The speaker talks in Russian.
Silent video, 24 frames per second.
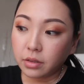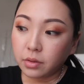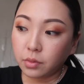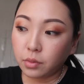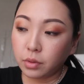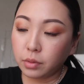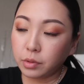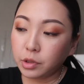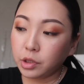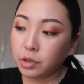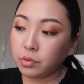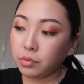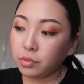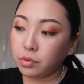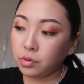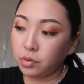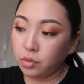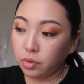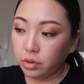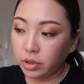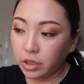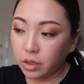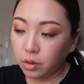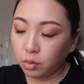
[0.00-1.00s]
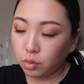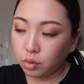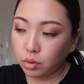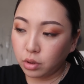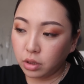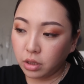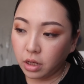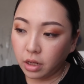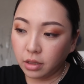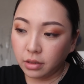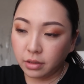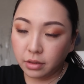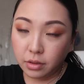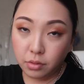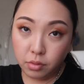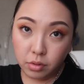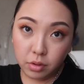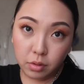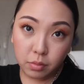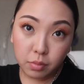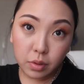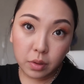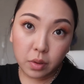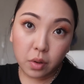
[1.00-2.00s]
В общем, все, я устала.
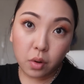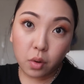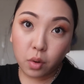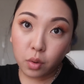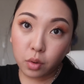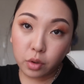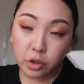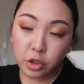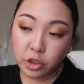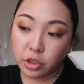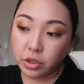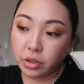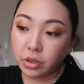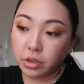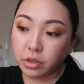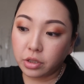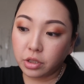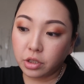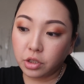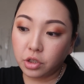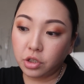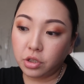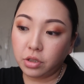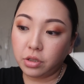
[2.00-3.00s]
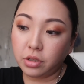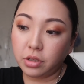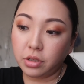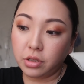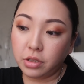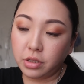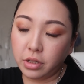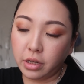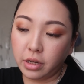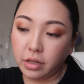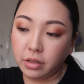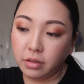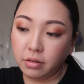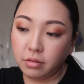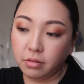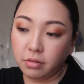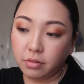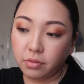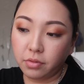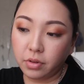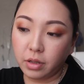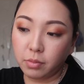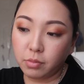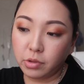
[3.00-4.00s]
Сегодня был очень насыщенный день.
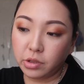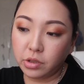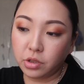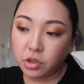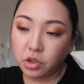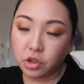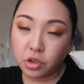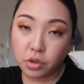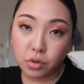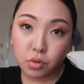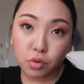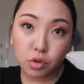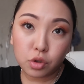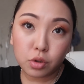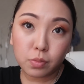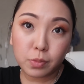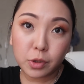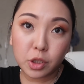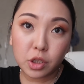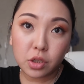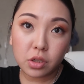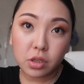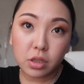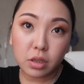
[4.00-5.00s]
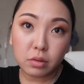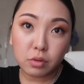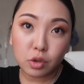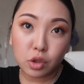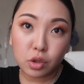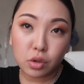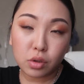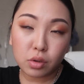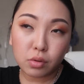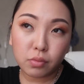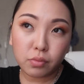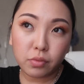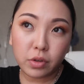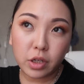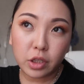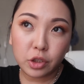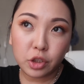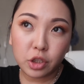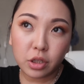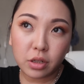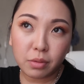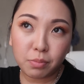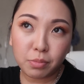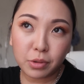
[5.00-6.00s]
Время сейчас уже почти 9 часов
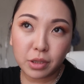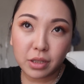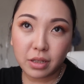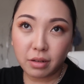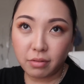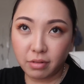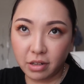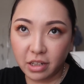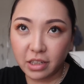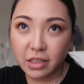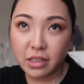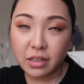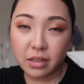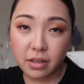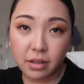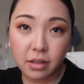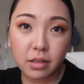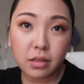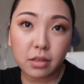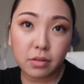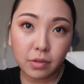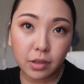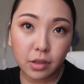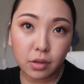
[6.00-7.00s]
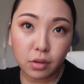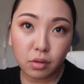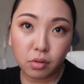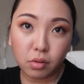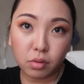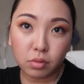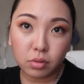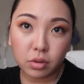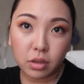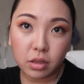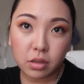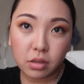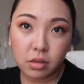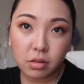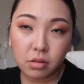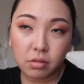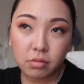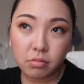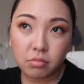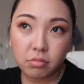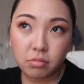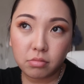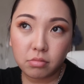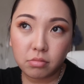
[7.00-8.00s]
вечера. Представляете, как светло у нас.
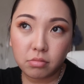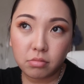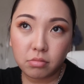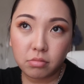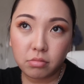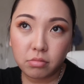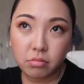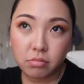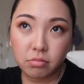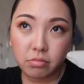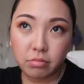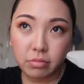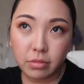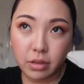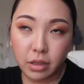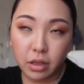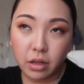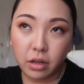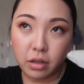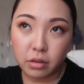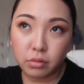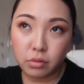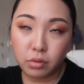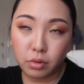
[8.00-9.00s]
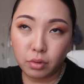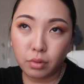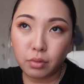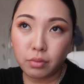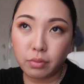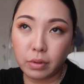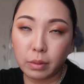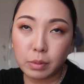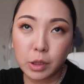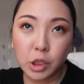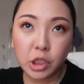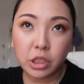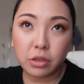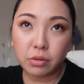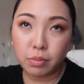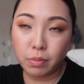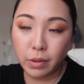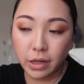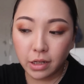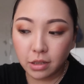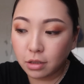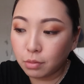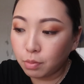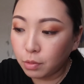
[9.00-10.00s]
Да, ну вообще, в
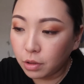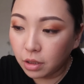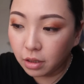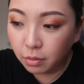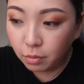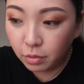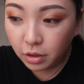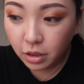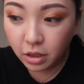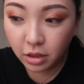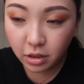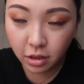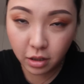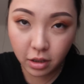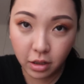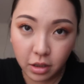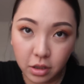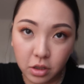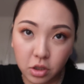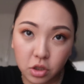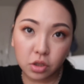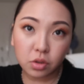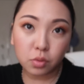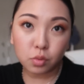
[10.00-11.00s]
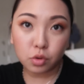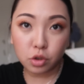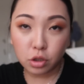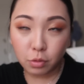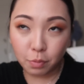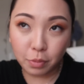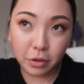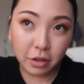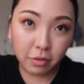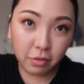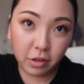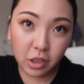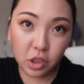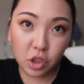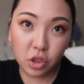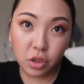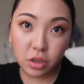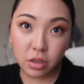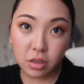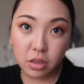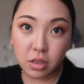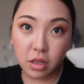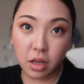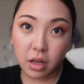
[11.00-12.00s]
принципе, для меня это, конечно, уже
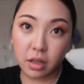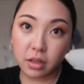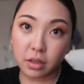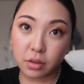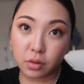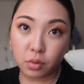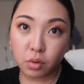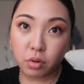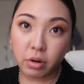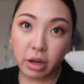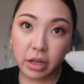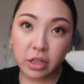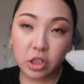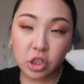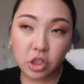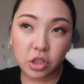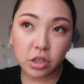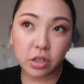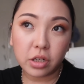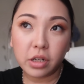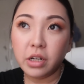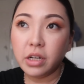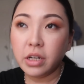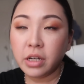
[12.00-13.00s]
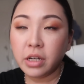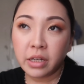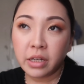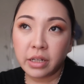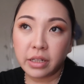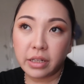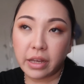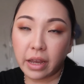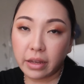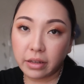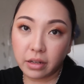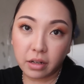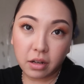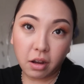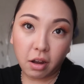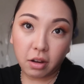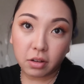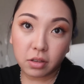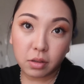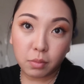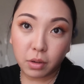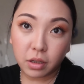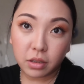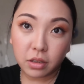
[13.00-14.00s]
привычно стало, но раньше я
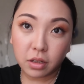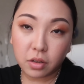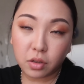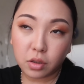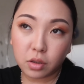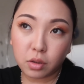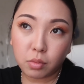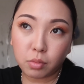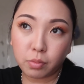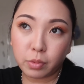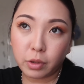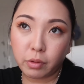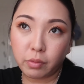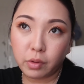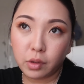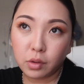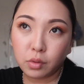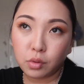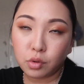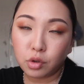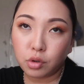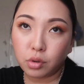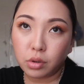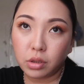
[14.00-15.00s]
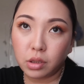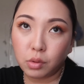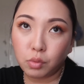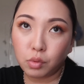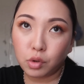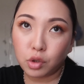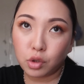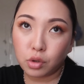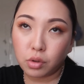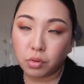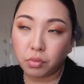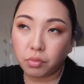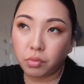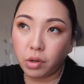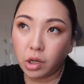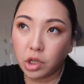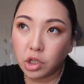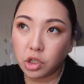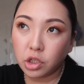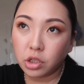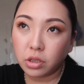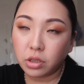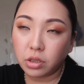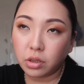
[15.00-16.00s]
никак не могла к этому привыкнуть, что 9 часов
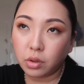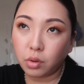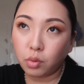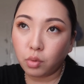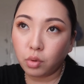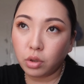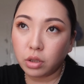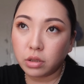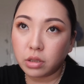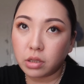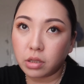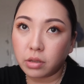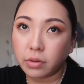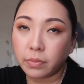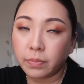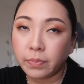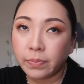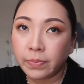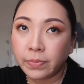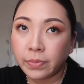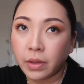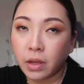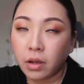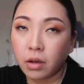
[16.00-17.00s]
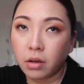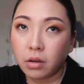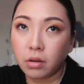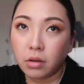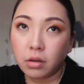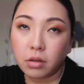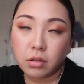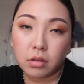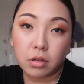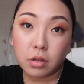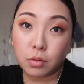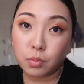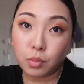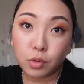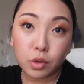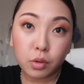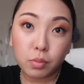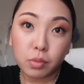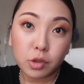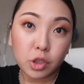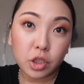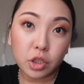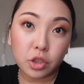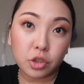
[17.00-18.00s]
вечера и на улице как
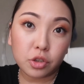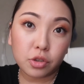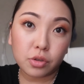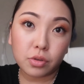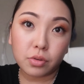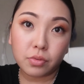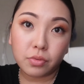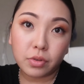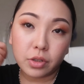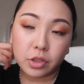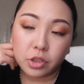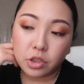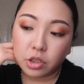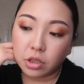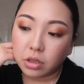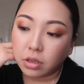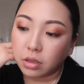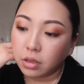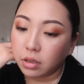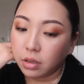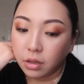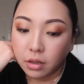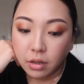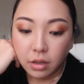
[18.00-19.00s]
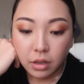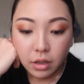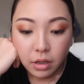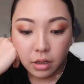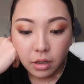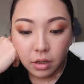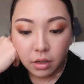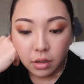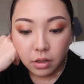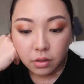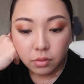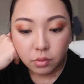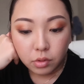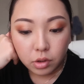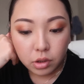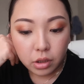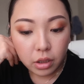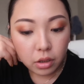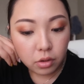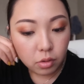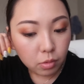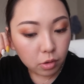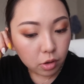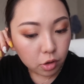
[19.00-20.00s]
будто бы 6 часов вечера. Вот,
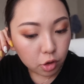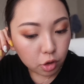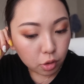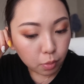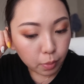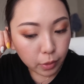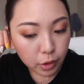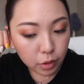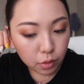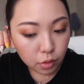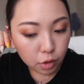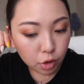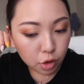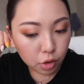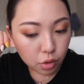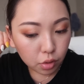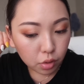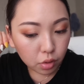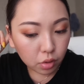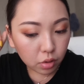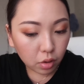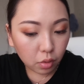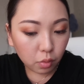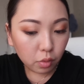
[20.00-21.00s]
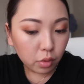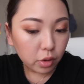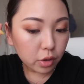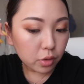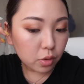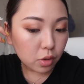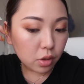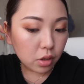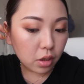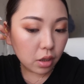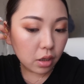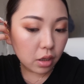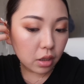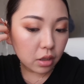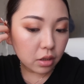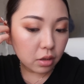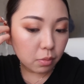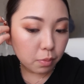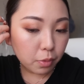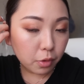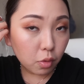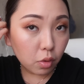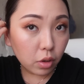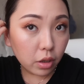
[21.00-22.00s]
я думала, что пойду еще на улицу с
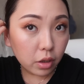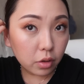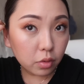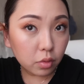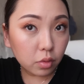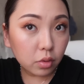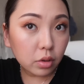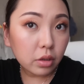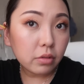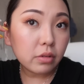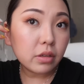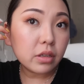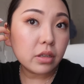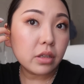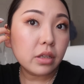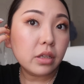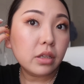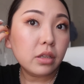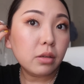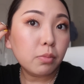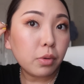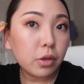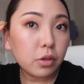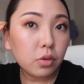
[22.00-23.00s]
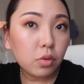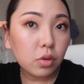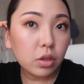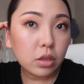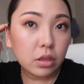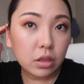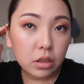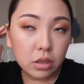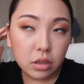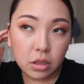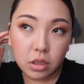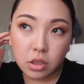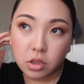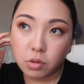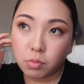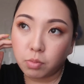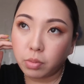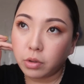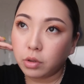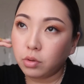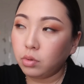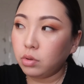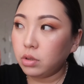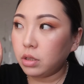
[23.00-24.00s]
Каролиной погуляю, но, наверное, я не пойду, они с Сержем
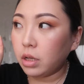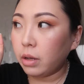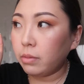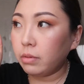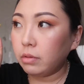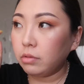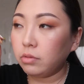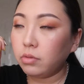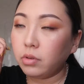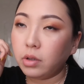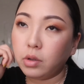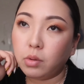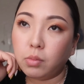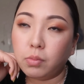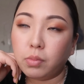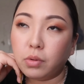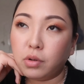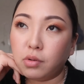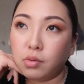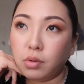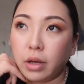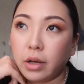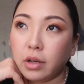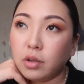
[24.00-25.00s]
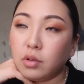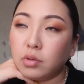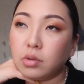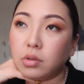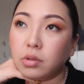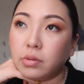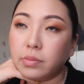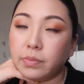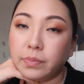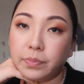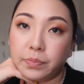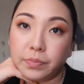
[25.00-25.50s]
пойдут сами вдвоем погуляют.